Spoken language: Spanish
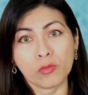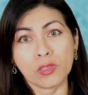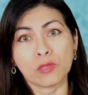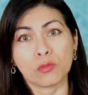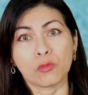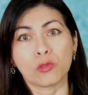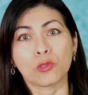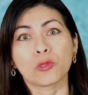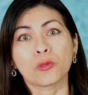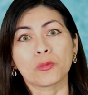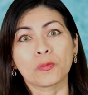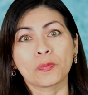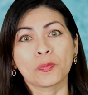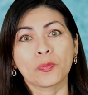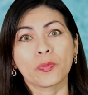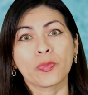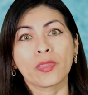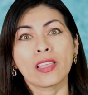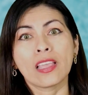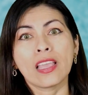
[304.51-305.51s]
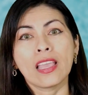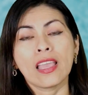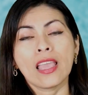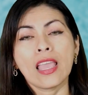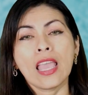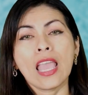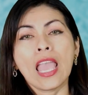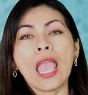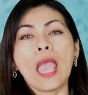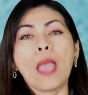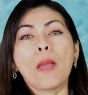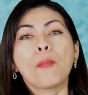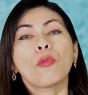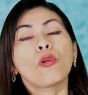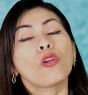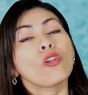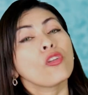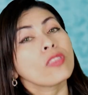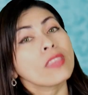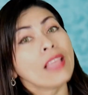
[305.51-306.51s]
mismos.
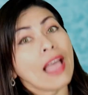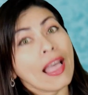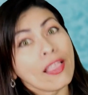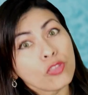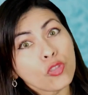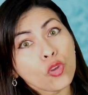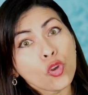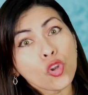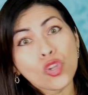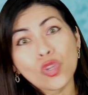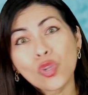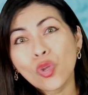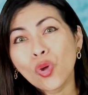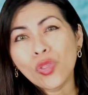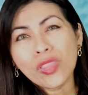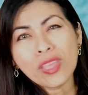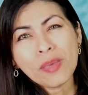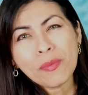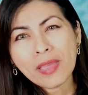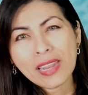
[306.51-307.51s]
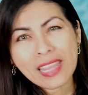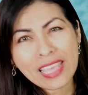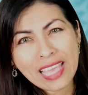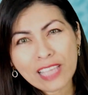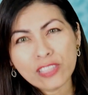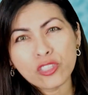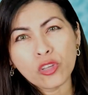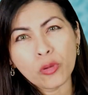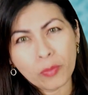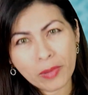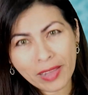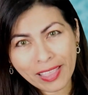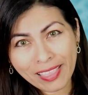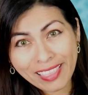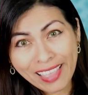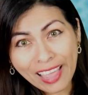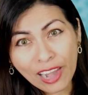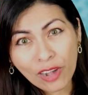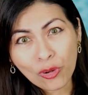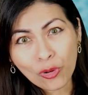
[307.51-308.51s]
Por lo tanto, no debería
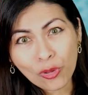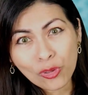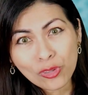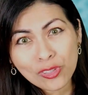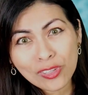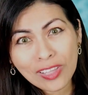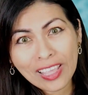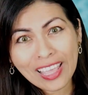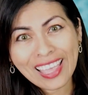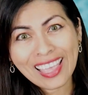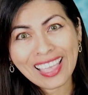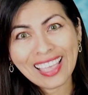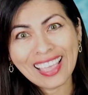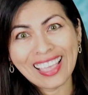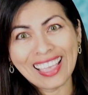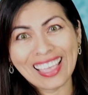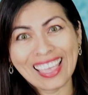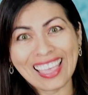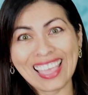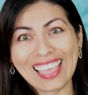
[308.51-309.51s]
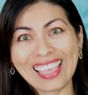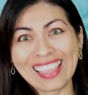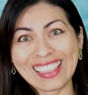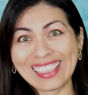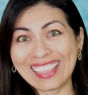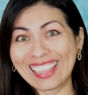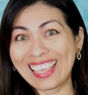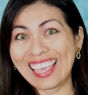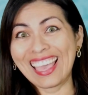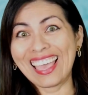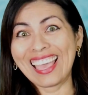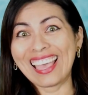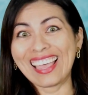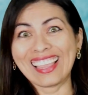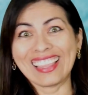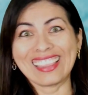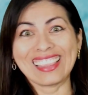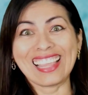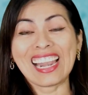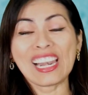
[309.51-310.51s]
sorprendernos
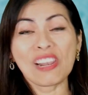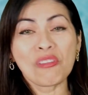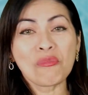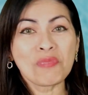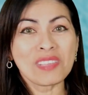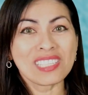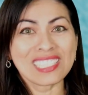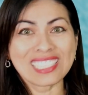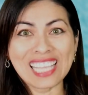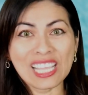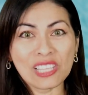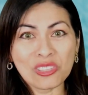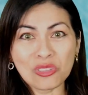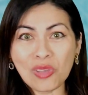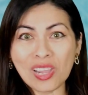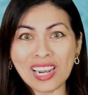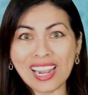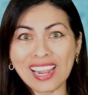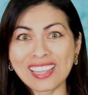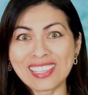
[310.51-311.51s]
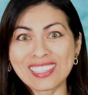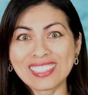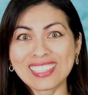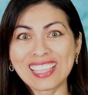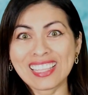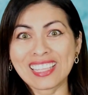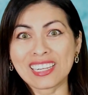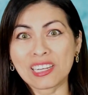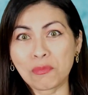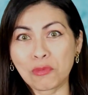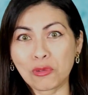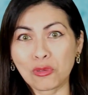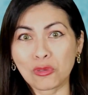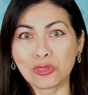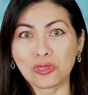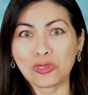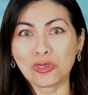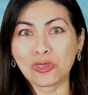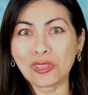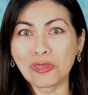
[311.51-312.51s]
que darle un vistazo a la lista de
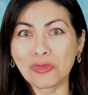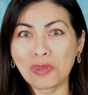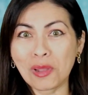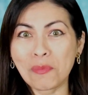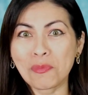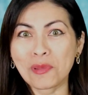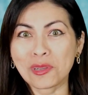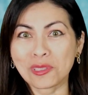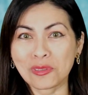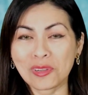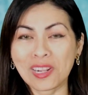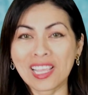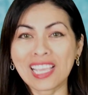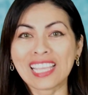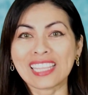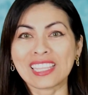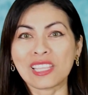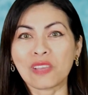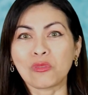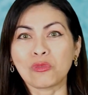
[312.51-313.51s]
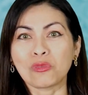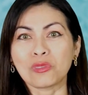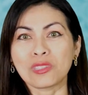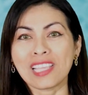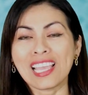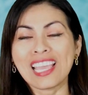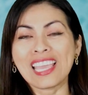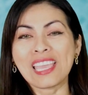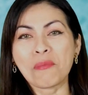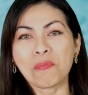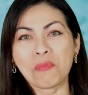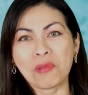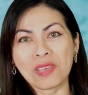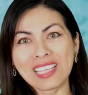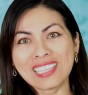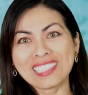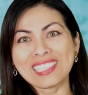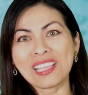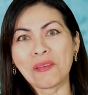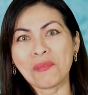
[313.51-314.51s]
reproducción de una persona que te guste y
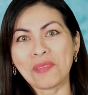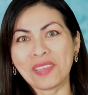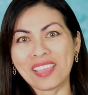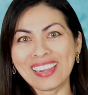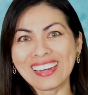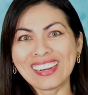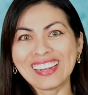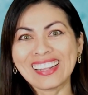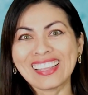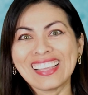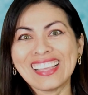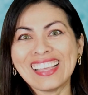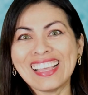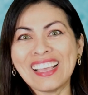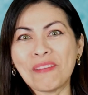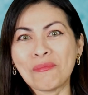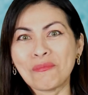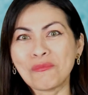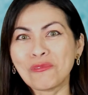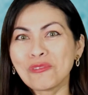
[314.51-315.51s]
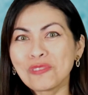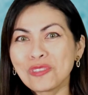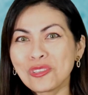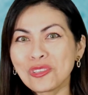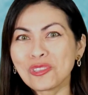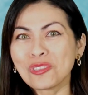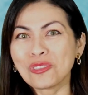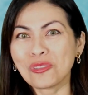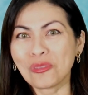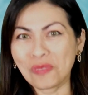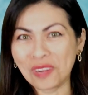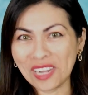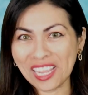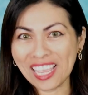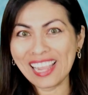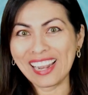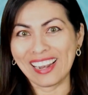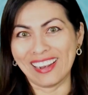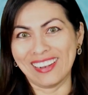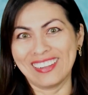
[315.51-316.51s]
puedas saber mucho
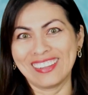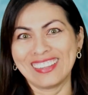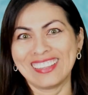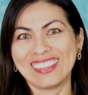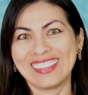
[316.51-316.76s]
sobre él.